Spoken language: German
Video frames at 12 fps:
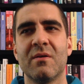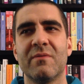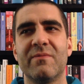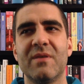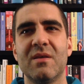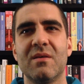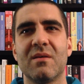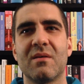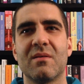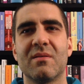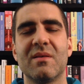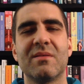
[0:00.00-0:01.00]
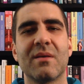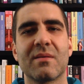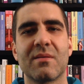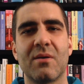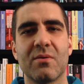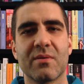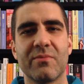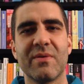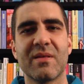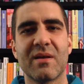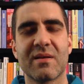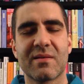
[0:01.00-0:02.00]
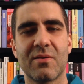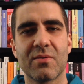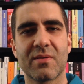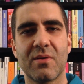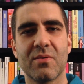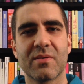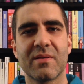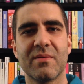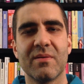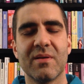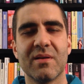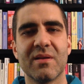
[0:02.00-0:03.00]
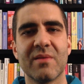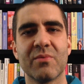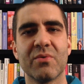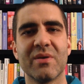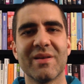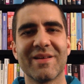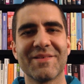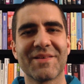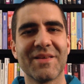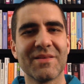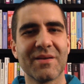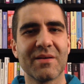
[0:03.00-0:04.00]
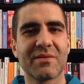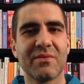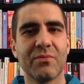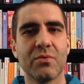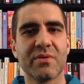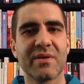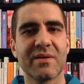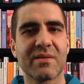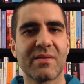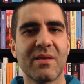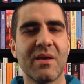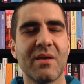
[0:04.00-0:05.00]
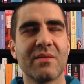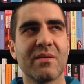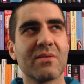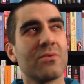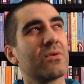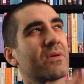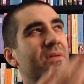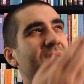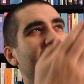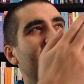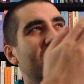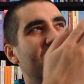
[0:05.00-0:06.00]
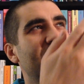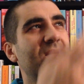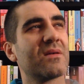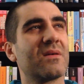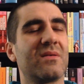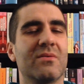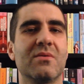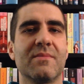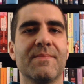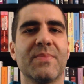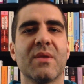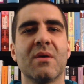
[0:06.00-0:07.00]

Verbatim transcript: wie sieht das Haus, wie sah das Haus aus, in dem du in deiner Kindheit gewohnt hast, dann gucken sie in diese Richtung.